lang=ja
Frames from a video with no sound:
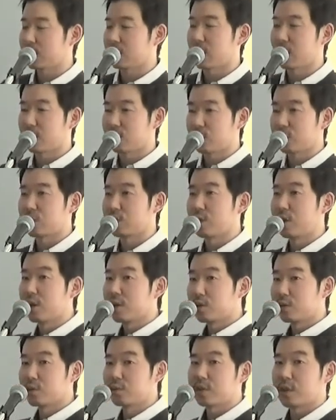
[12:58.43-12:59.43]
結局
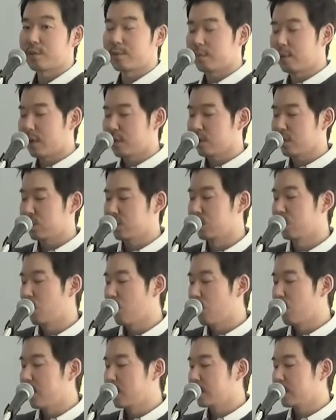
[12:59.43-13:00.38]
ヨセフはその